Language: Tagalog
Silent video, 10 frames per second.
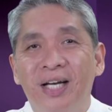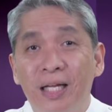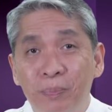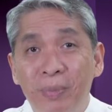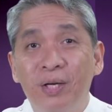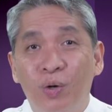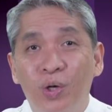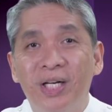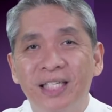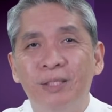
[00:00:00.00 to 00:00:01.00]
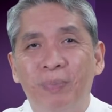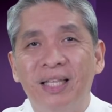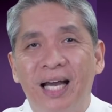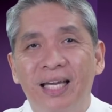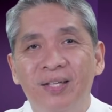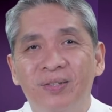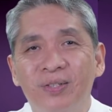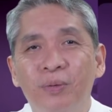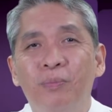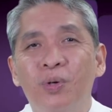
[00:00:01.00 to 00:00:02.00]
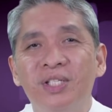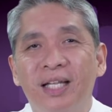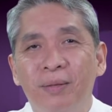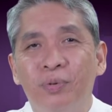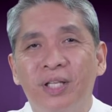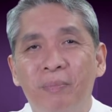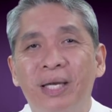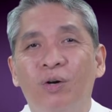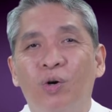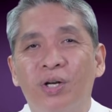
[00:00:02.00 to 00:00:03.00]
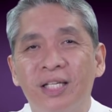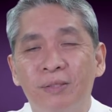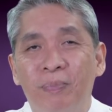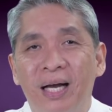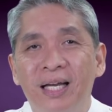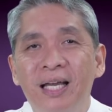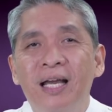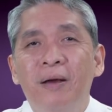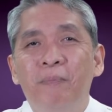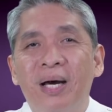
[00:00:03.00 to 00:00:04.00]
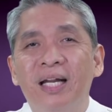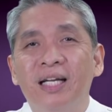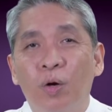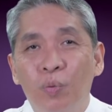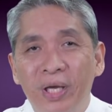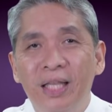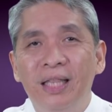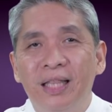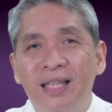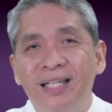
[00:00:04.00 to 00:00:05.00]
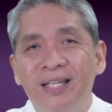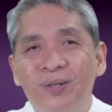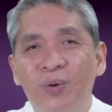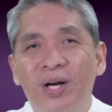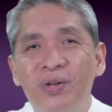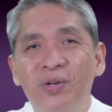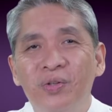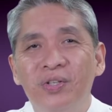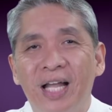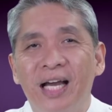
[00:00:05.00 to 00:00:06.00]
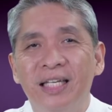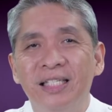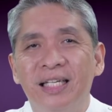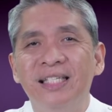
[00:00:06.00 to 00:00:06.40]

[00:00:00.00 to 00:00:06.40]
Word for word: At may oras pa tayo. Yung buong sanlibutan may oras pa para gawin kung ano yung nais niya.